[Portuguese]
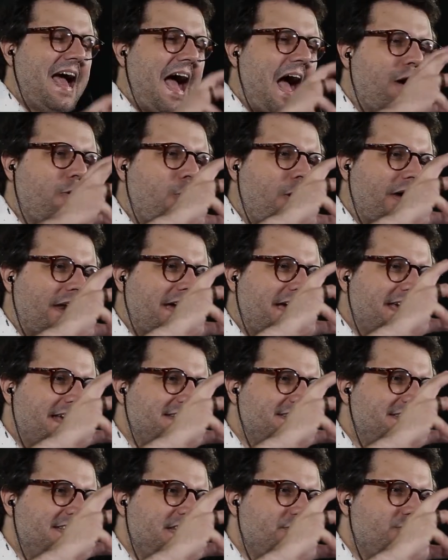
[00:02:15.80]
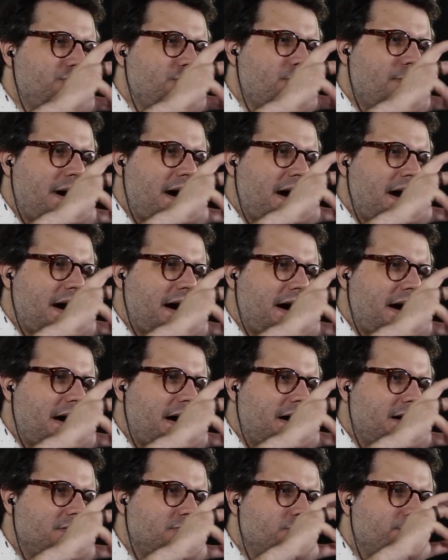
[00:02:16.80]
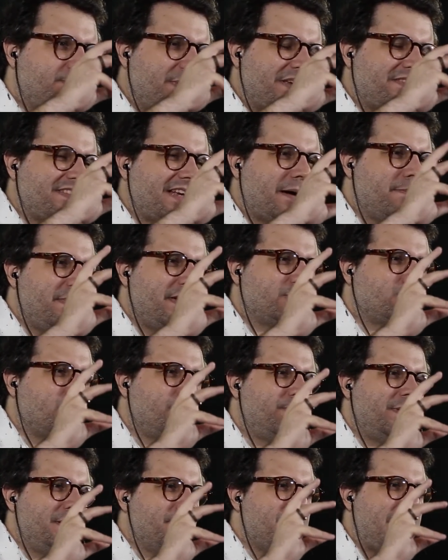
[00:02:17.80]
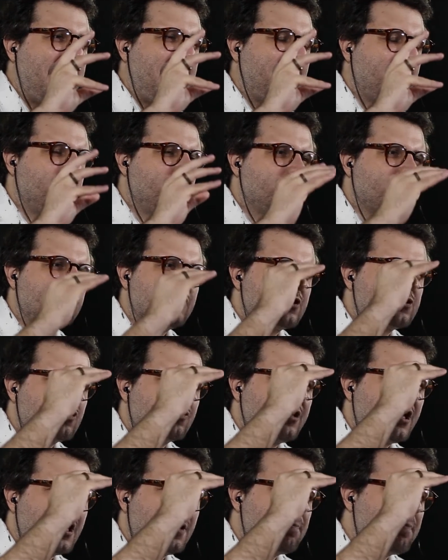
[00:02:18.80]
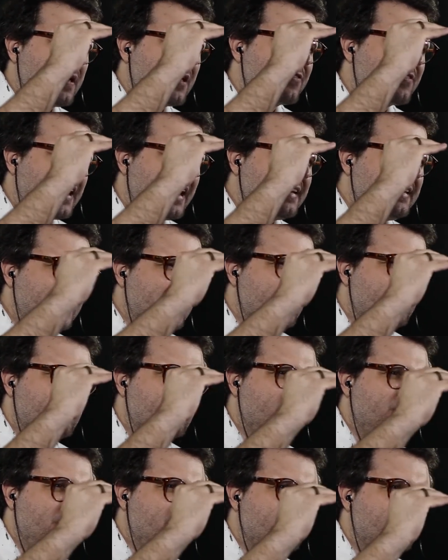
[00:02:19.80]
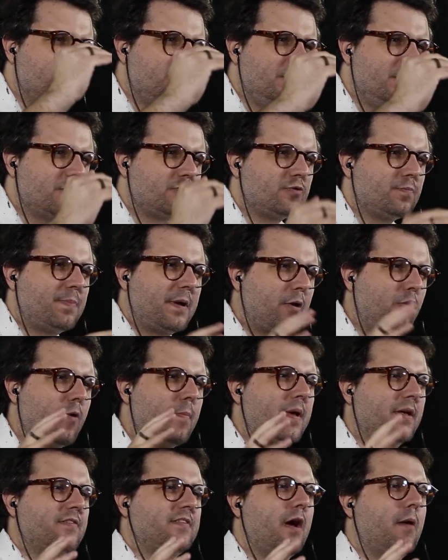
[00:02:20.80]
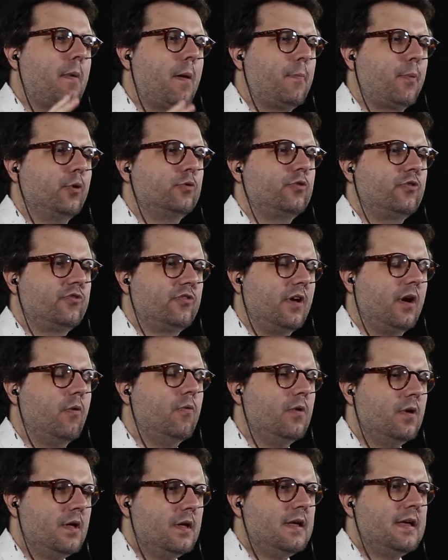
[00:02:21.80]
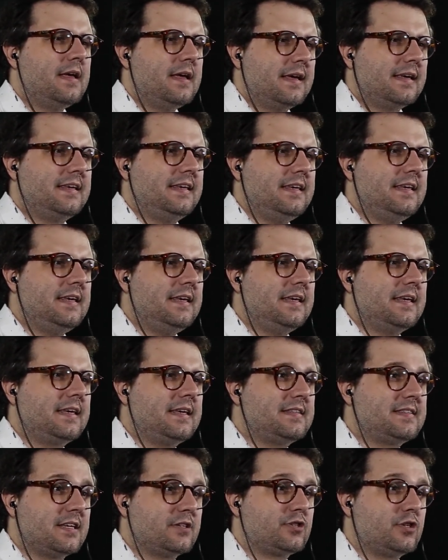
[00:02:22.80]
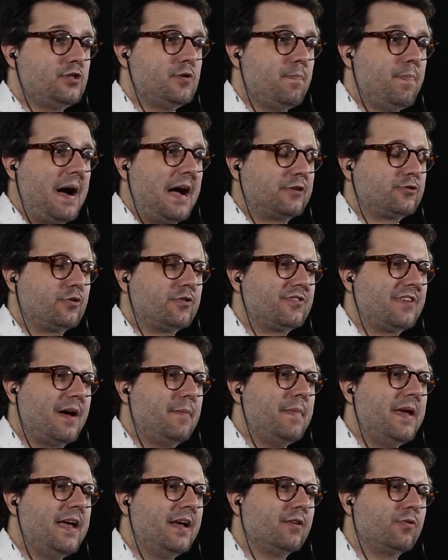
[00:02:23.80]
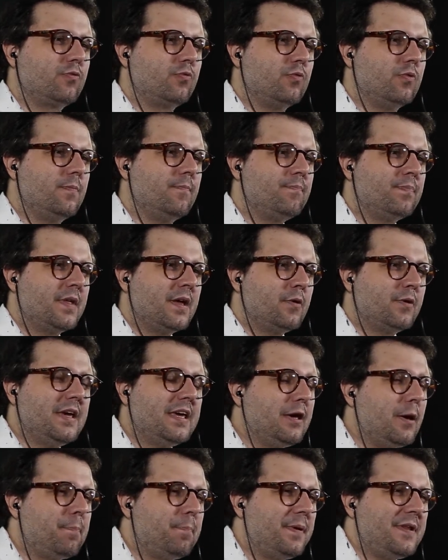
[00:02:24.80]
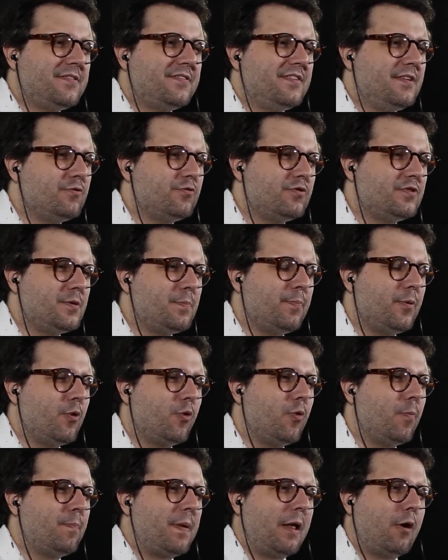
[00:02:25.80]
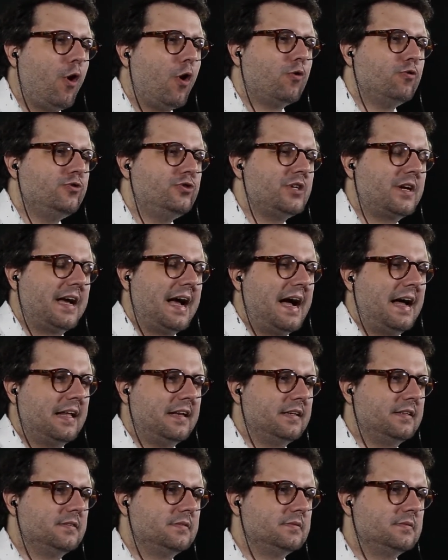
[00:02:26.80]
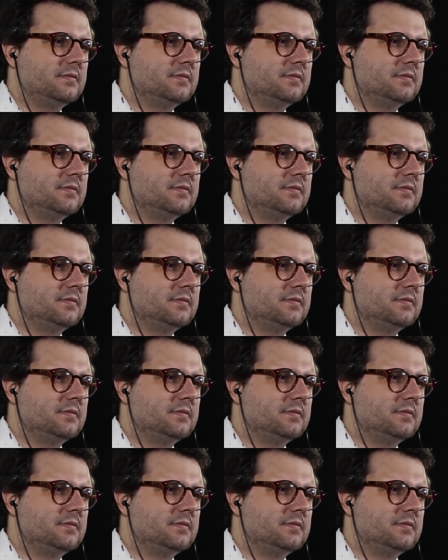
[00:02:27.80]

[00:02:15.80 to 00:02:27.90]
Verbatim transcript: Agora, existe uma, um pensamento primário, ou seja, eu tenho que pensar nisso, nisso, nisso para começar uma produção que, que seja de baixo orçamento? O que, que é preciso se preocupar logo de cara?